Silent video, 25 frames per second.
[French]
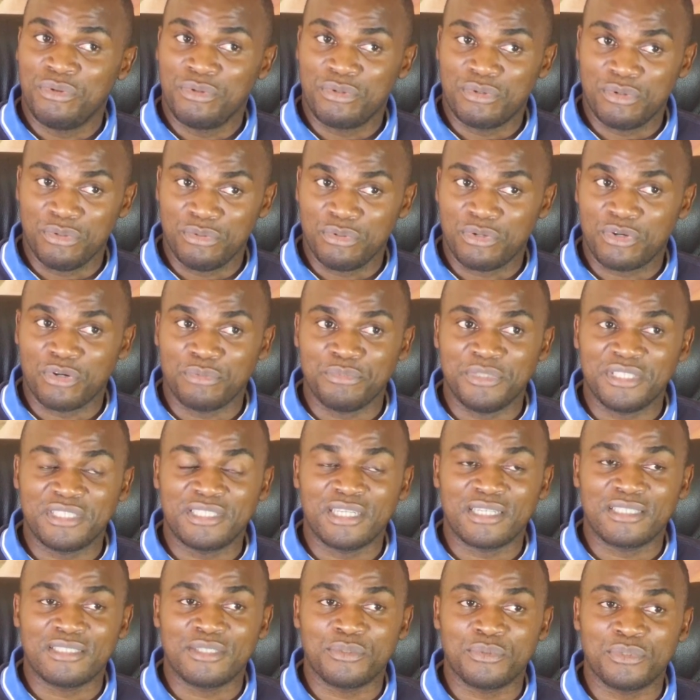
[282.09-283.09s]
que le
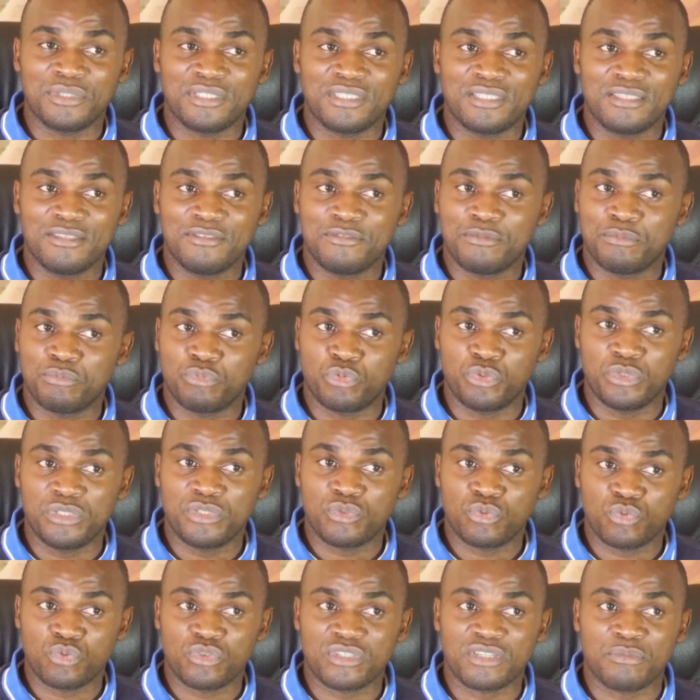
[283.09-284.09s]
comité exécutif
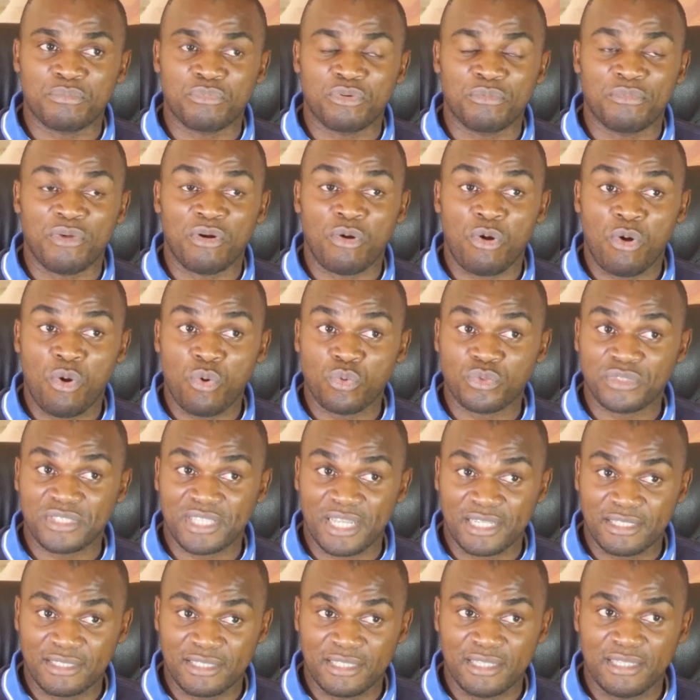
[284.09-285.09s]
puisse tout simplement
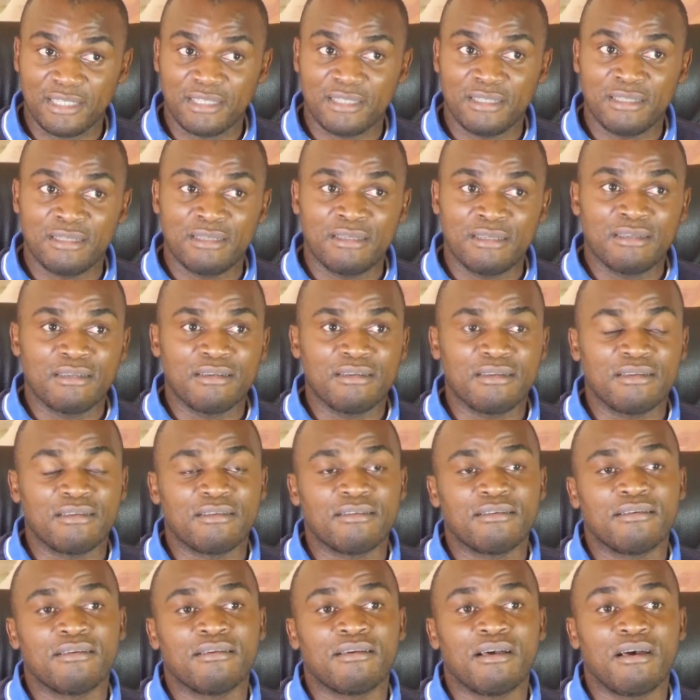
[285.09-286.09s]
constater
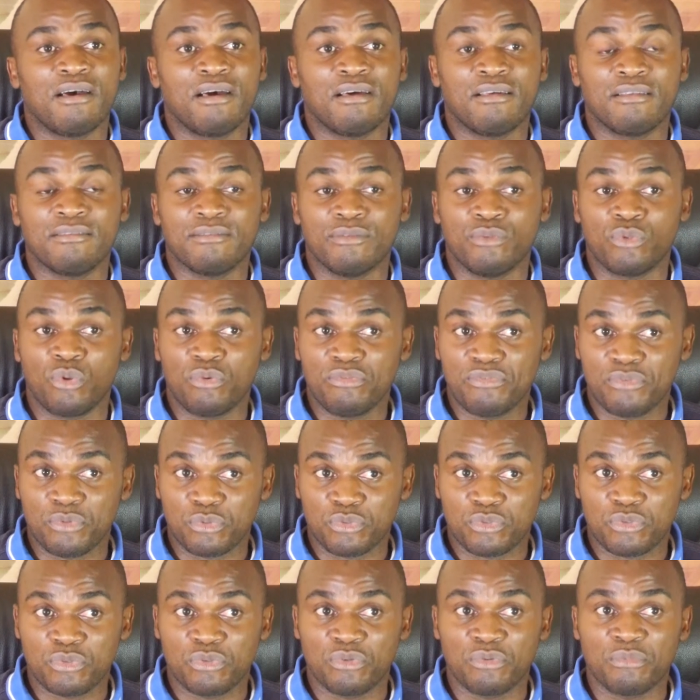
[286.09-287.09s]
euh, un
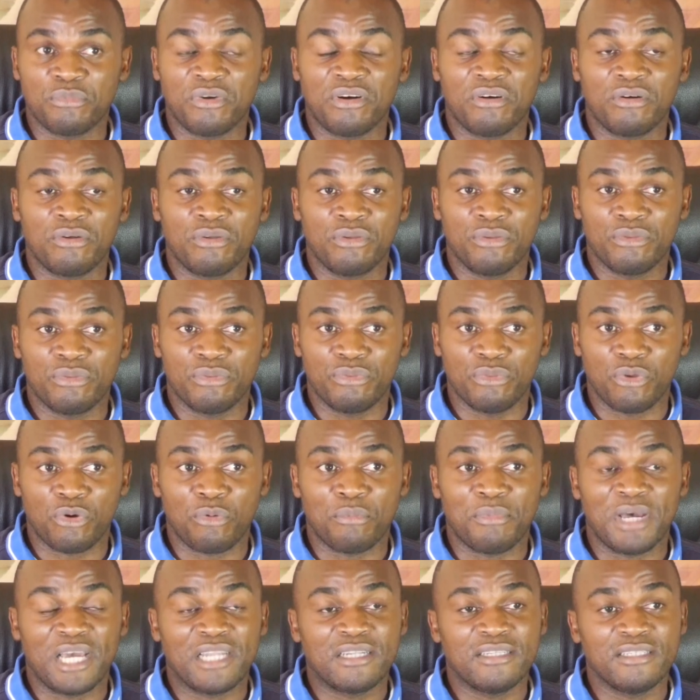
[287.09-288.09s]
non-fonctionnement
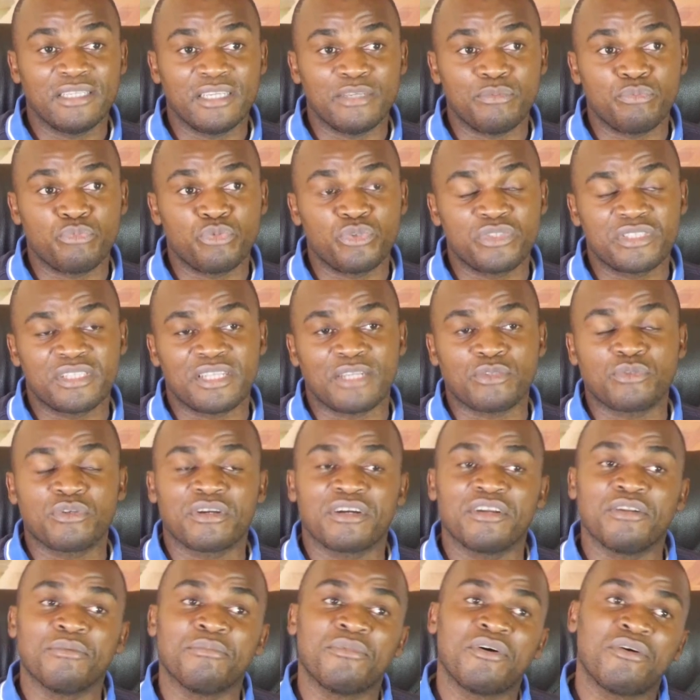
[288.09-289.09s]
normal et puisse
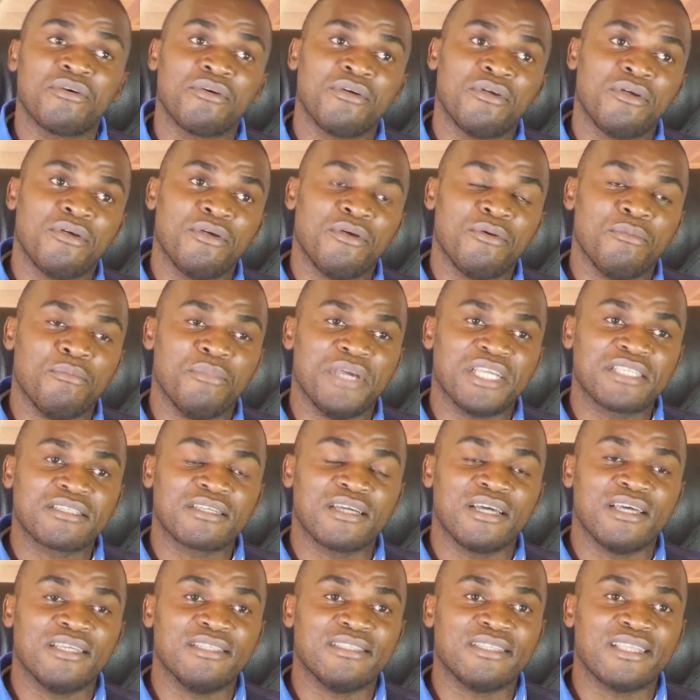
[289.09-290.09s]
naturellement
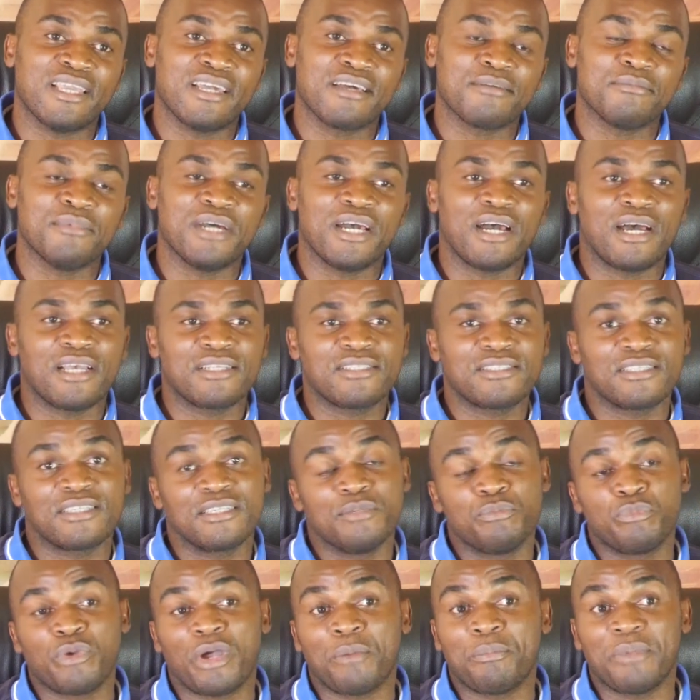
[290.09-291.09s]
mettre un terme à ce
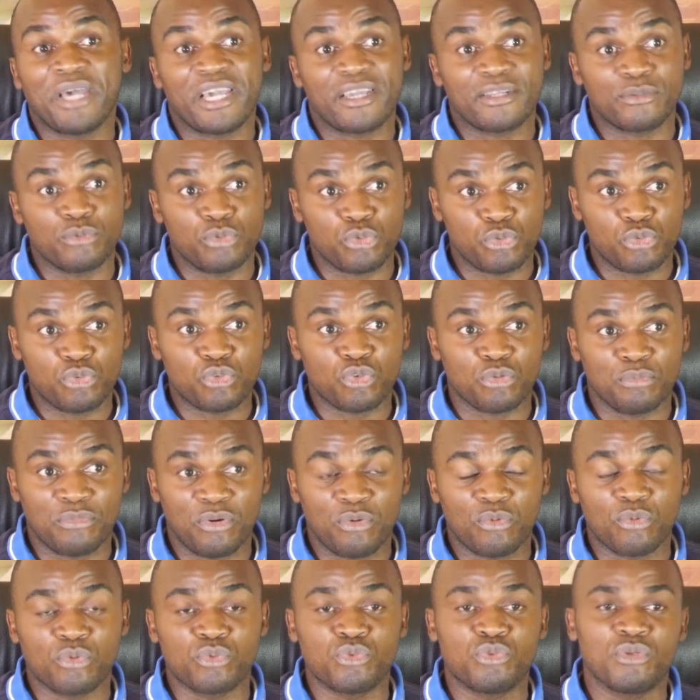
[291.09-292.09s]
qui peut apparaître
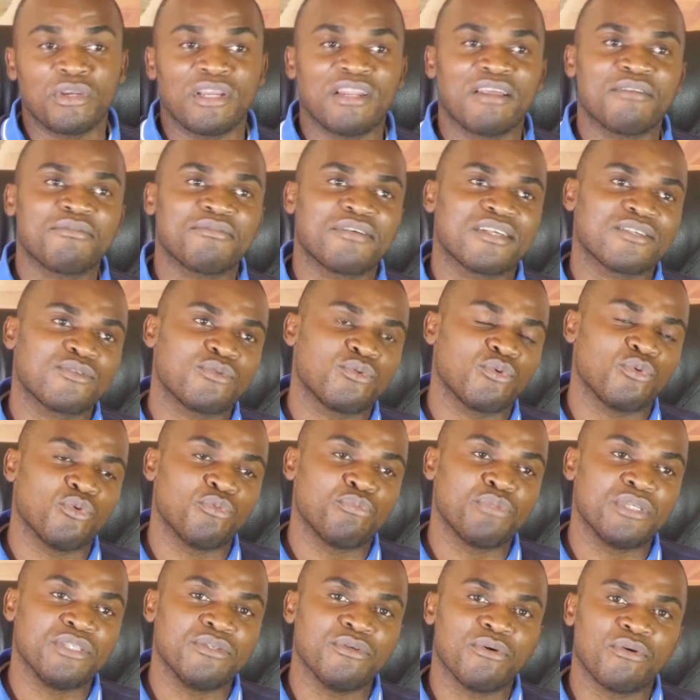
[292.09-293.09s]
justement aux yeux à la face de
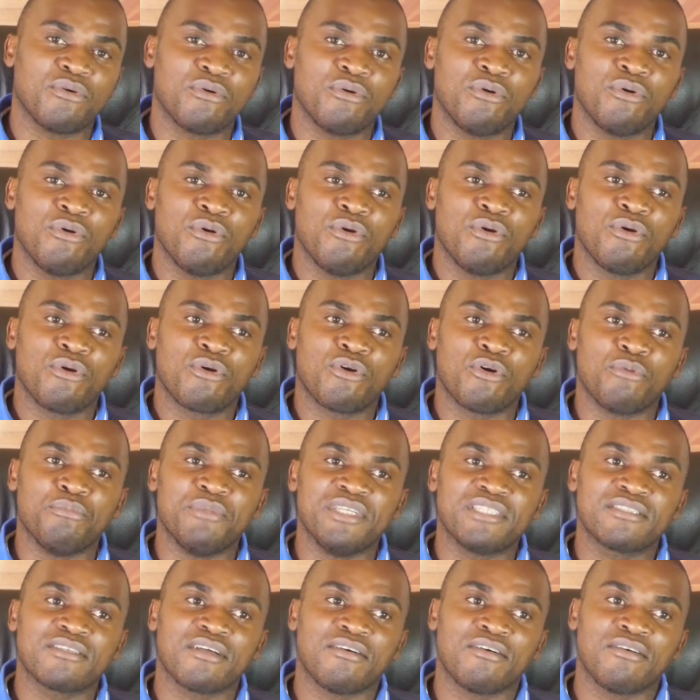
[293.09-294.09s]
l'opinion comme
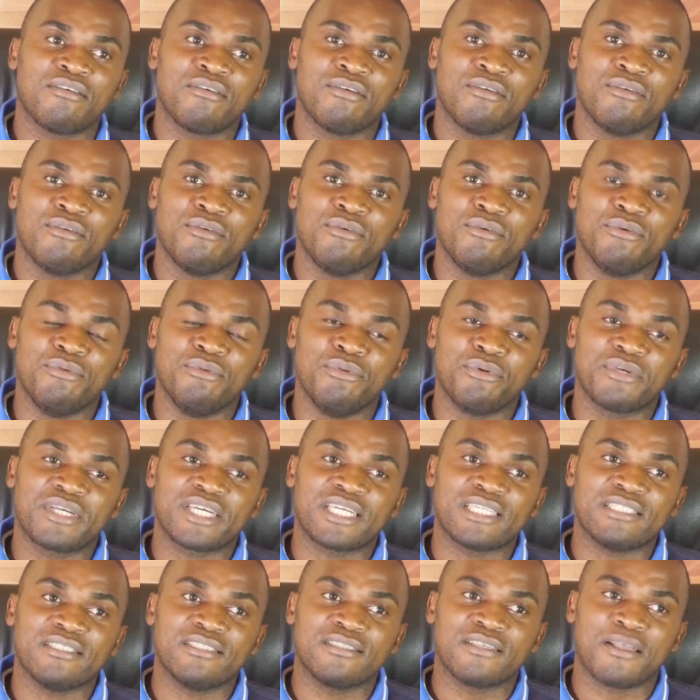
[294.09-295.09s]
étant une
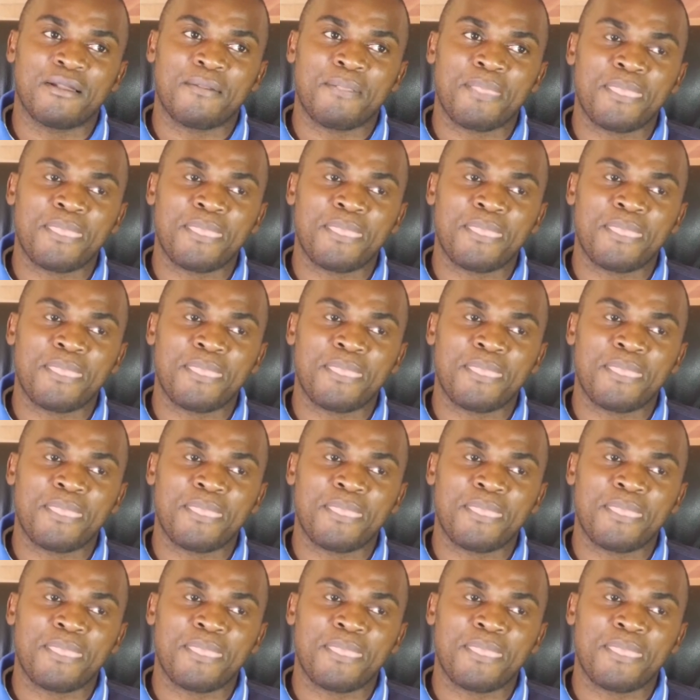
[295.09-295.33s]
crise.